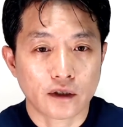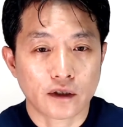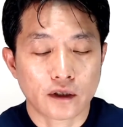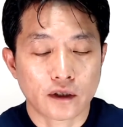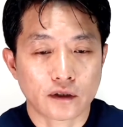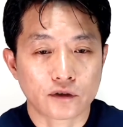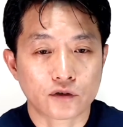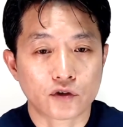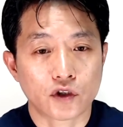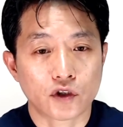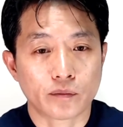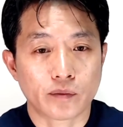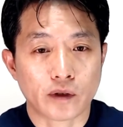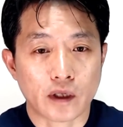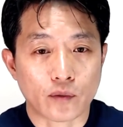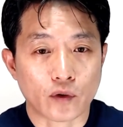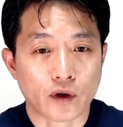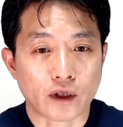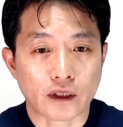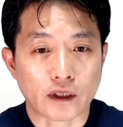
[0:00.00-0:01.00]
어, 취업을
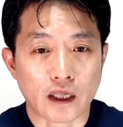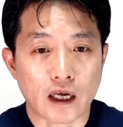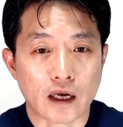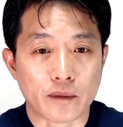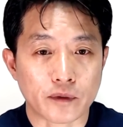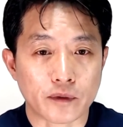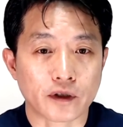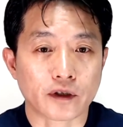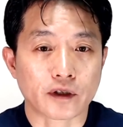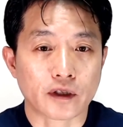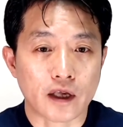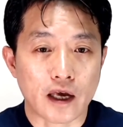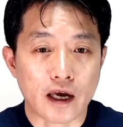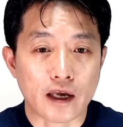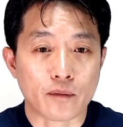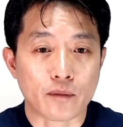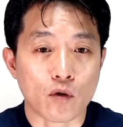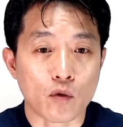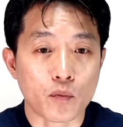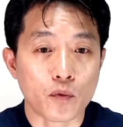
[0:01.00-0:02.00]
해보겠다 뭐 이렇게 아예
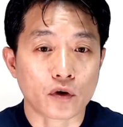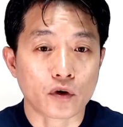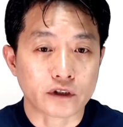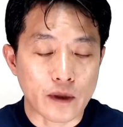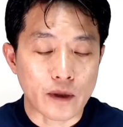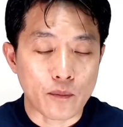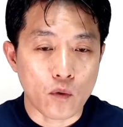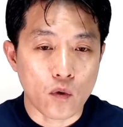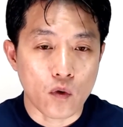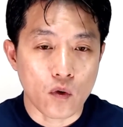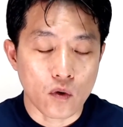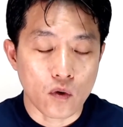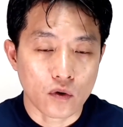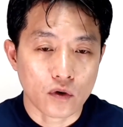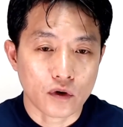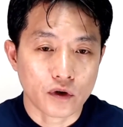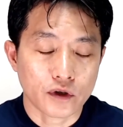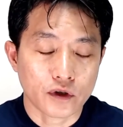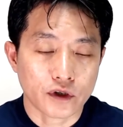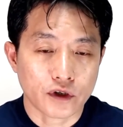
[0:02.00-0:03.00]
목표를 잡고
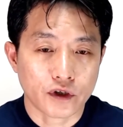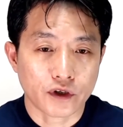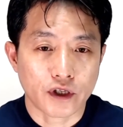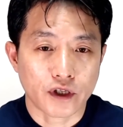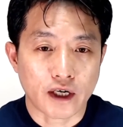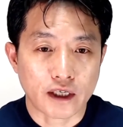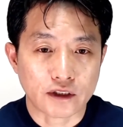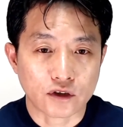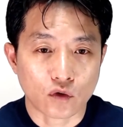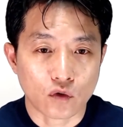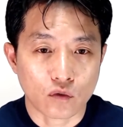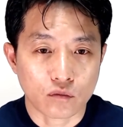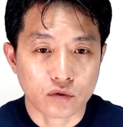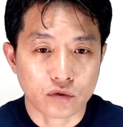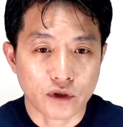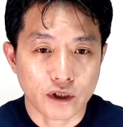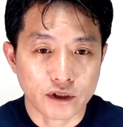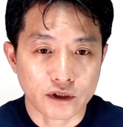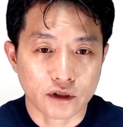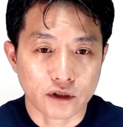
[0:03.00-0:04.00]
그렇게 가서
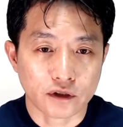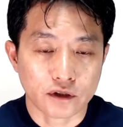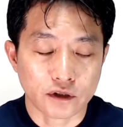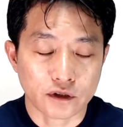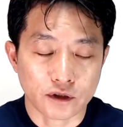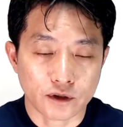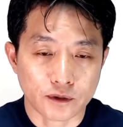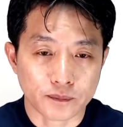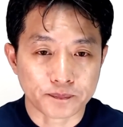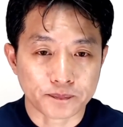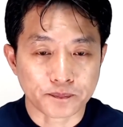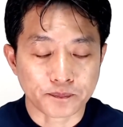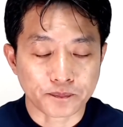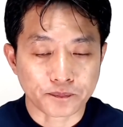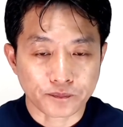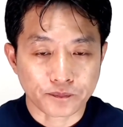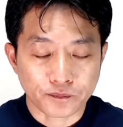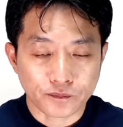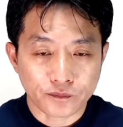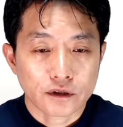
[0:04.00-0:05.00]
공부를 했었거든요
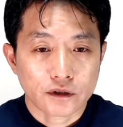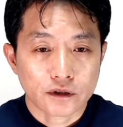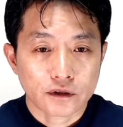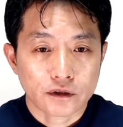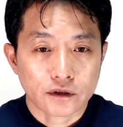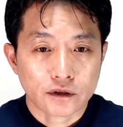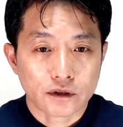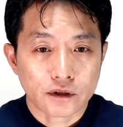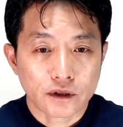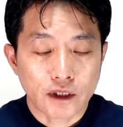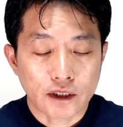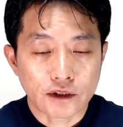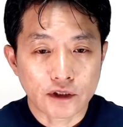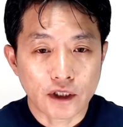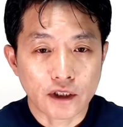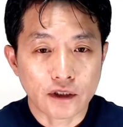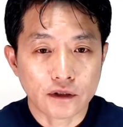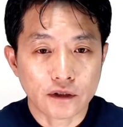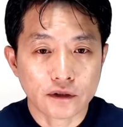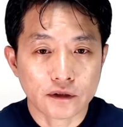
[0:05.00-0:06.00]

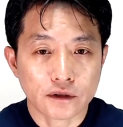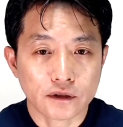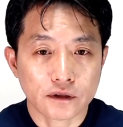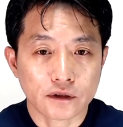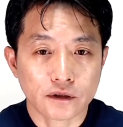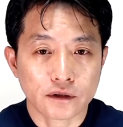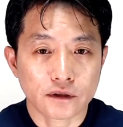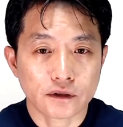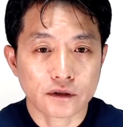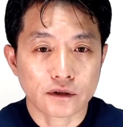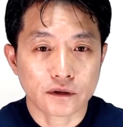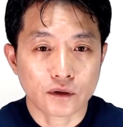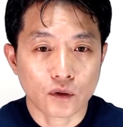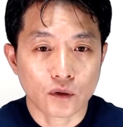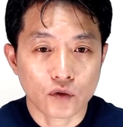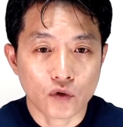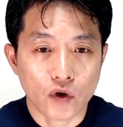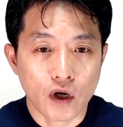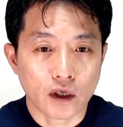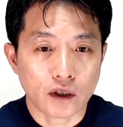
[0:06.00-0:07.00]

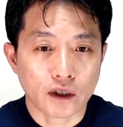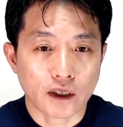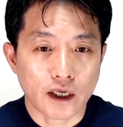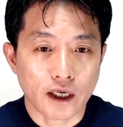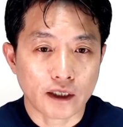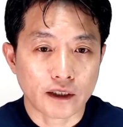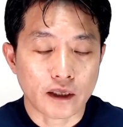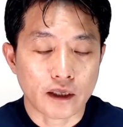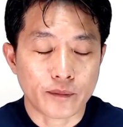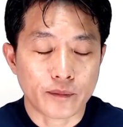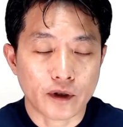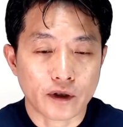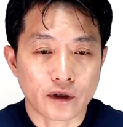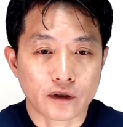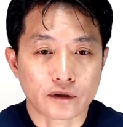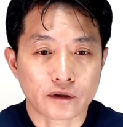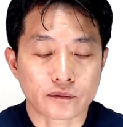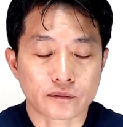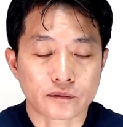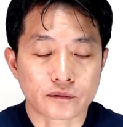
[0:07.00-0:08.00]
타시켄트로 유학을 가게
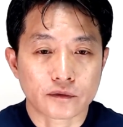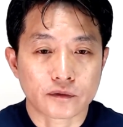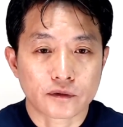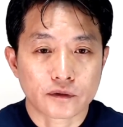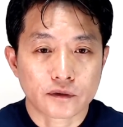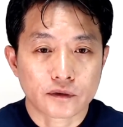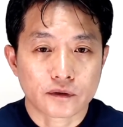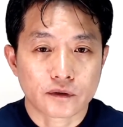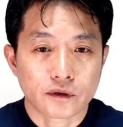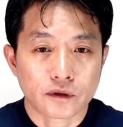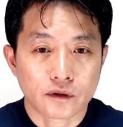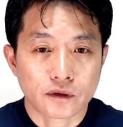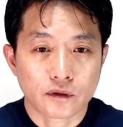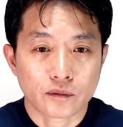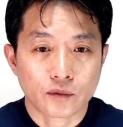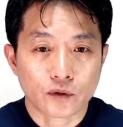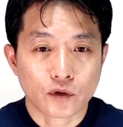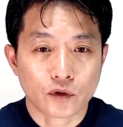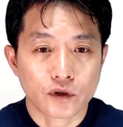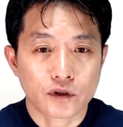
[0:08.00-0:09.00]
되면 어,
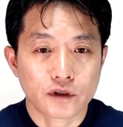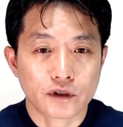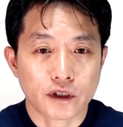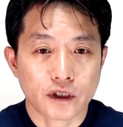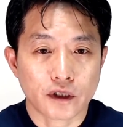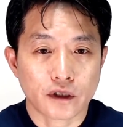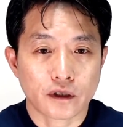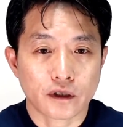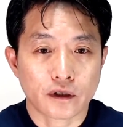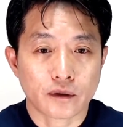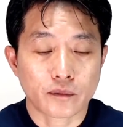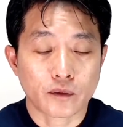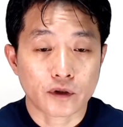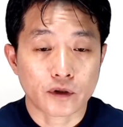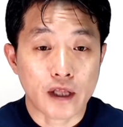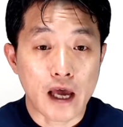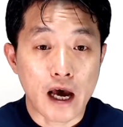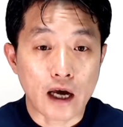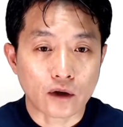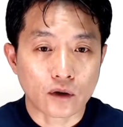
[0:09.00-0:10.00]
보통 이제 뭐
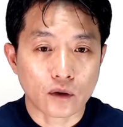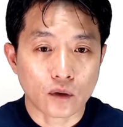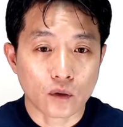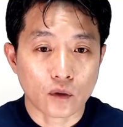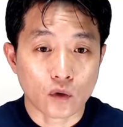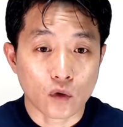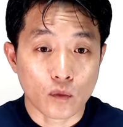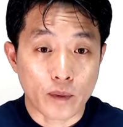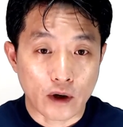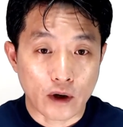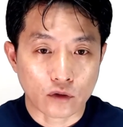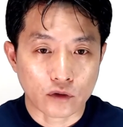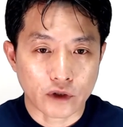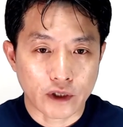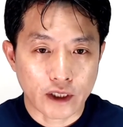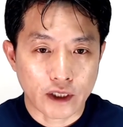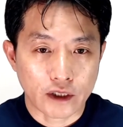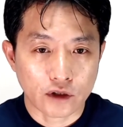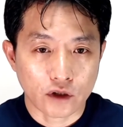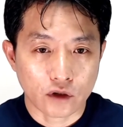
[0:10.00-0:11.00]
대학교로 바로
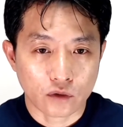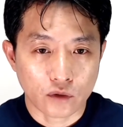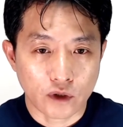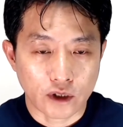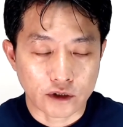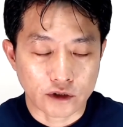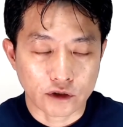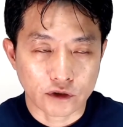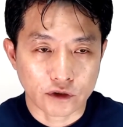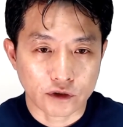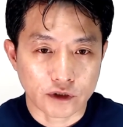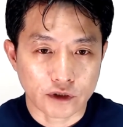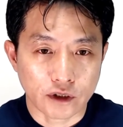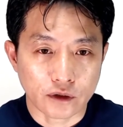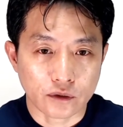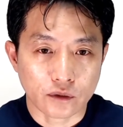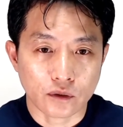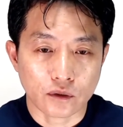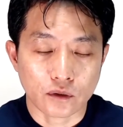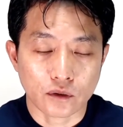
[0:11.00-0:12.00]
들어가는 경우가 있을 수
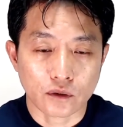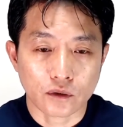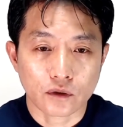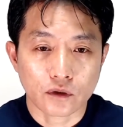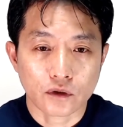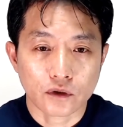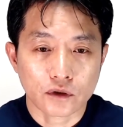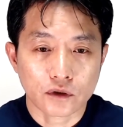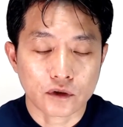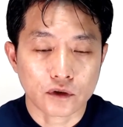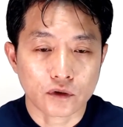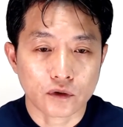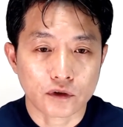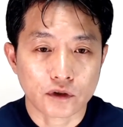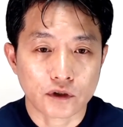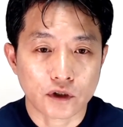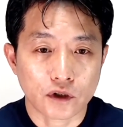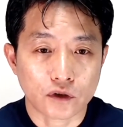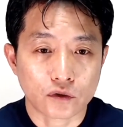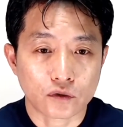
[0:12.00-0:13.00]
있겠고 그리고 이제